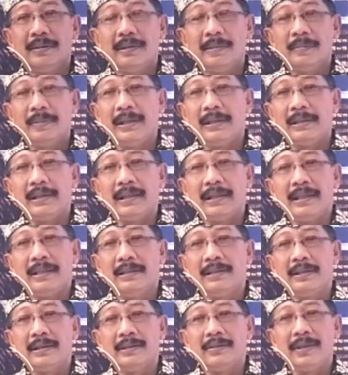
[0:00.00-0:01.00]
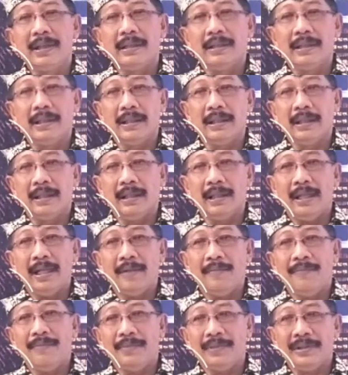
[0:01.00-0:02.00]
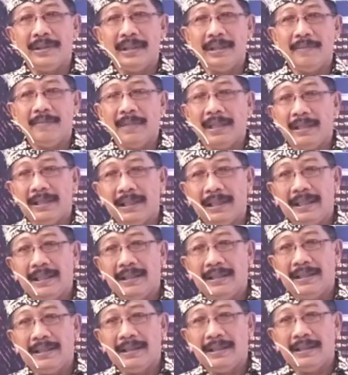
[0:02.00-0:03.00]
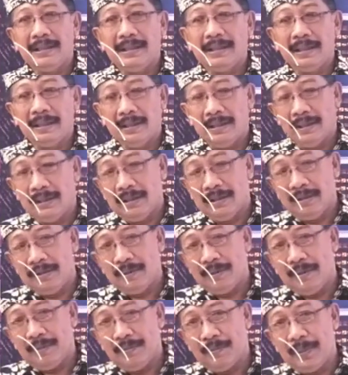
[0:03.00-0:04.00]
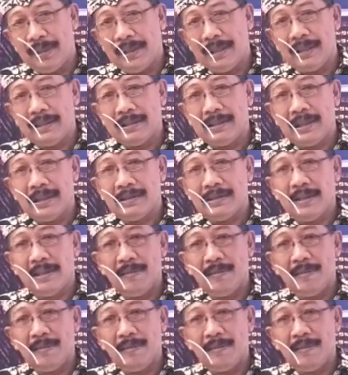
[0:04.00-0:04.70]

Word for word: di, biasanya di situ ada MC Manten eh, baik acara